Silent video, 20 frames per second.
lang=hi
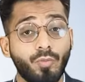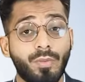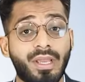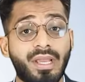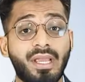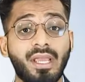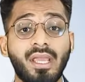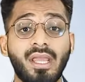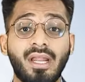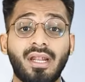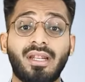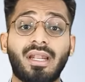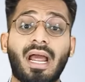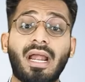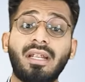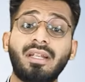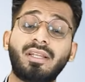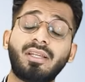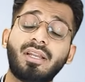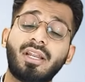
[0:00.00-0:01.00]
में
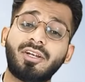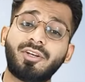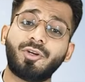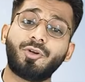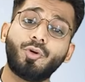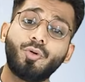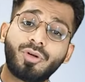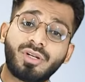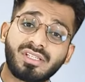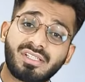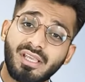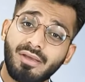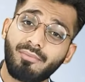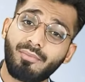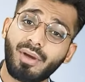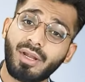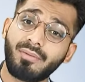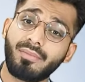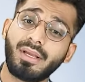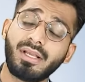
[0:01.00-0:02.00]
1982
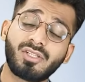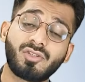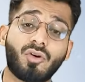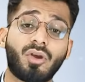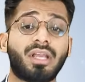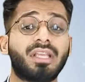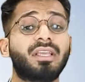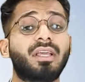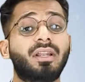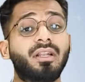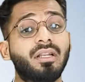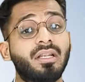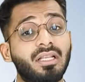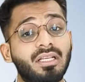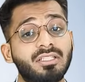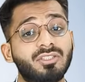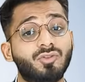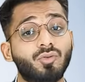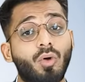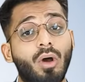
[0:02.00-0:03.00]
दिसंबर में जो है ये
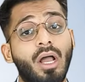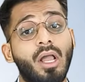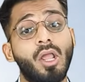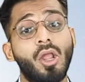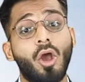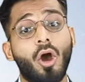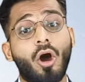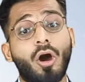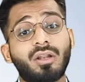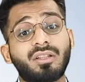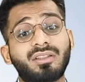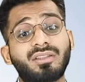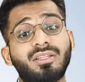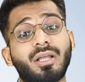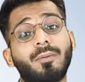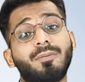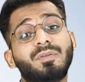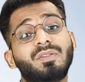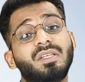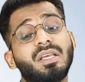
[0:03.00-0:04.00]
रिलीज हुआ और
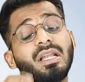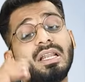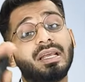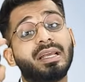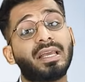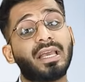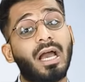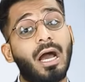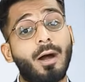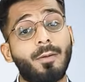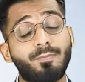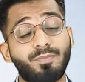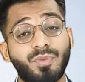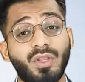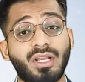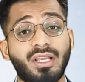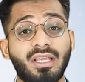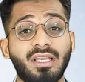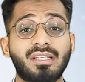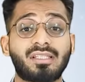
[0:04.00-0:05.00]
तब से लेके अब
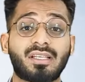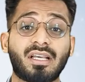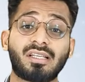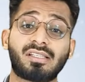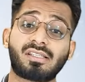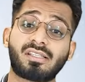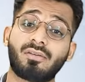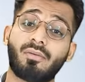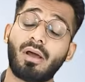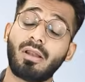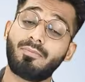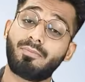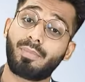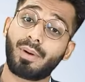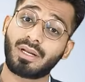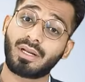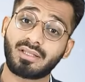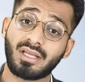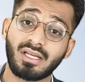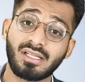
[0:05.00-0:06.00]
तक के इसका इस्तेमाल
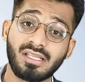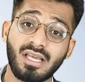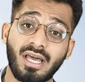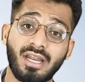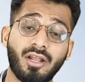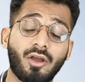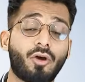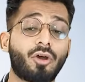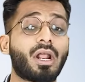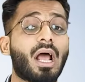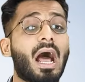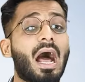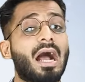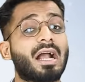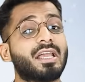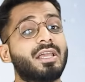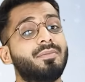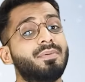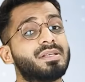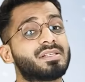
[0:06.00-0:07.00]
बढ़ता जा रहा है और
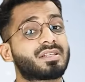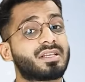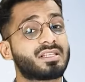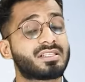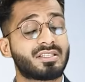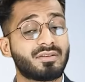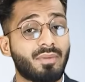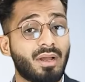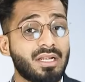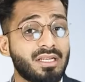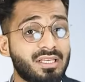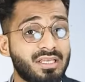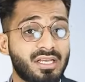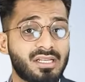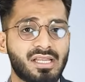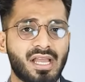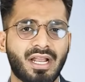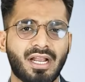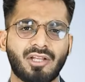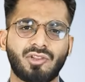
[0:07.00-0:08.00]
आगे भी इसका इस्तेमाल किया
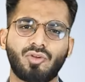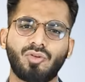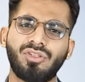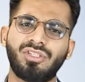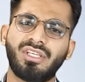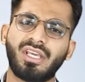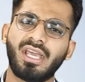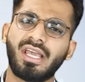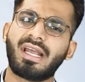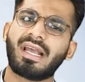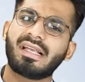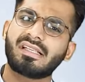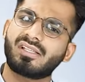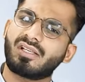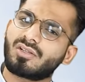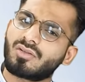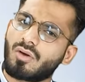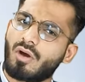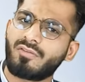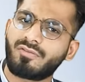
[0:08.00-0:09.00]
जाएगा तो ये एक
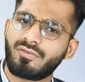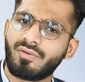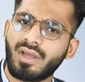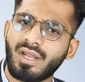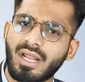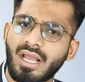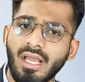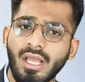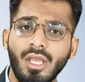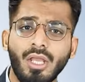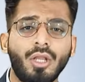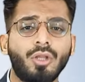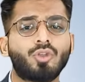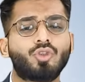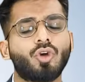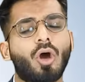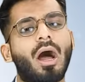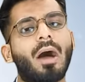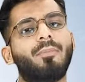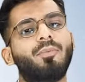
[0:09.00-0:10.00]
ऐसा सॉफ्टवेयर है
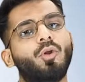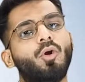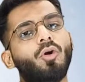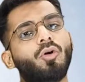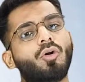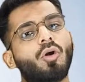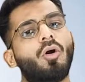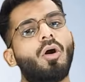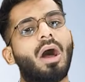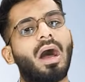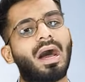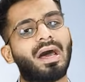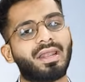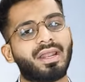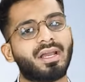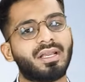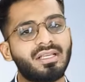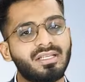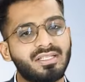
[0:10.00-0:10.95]
जो आप लोगों को आना ही